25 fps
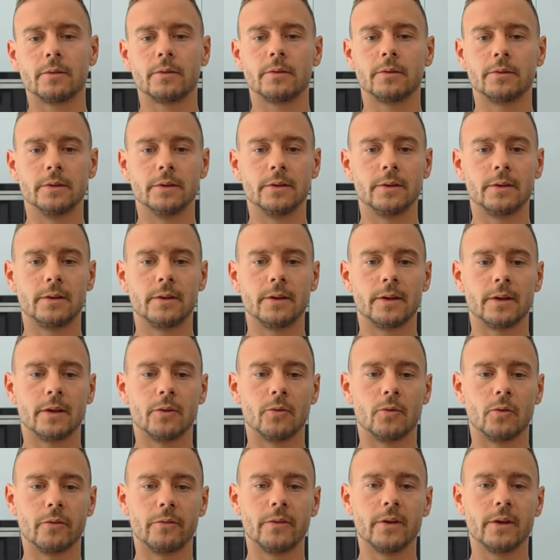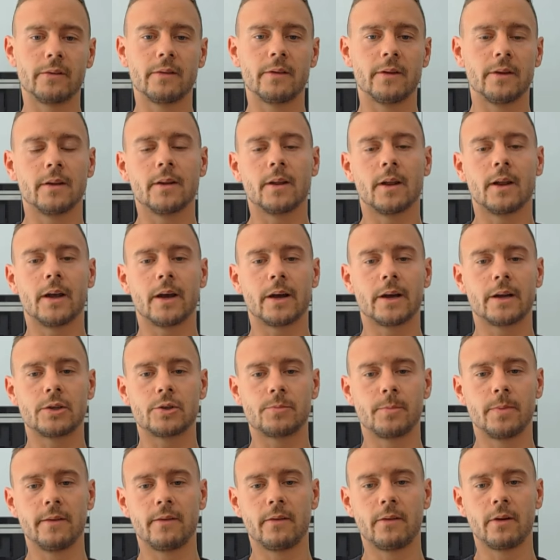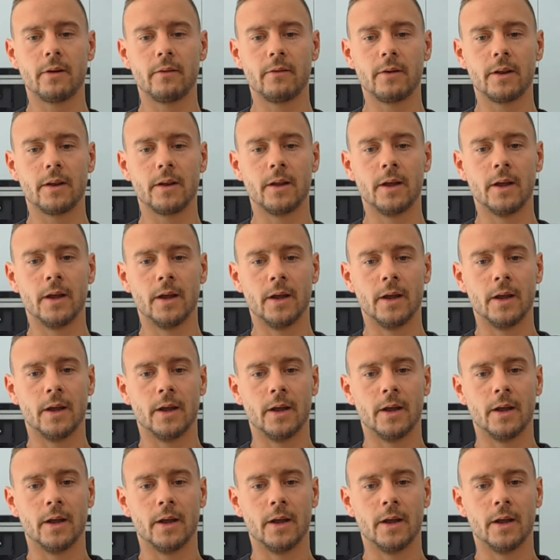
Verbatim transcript: Und äh, auch wir sind in der Lage, ein Spiel zu gewinnen.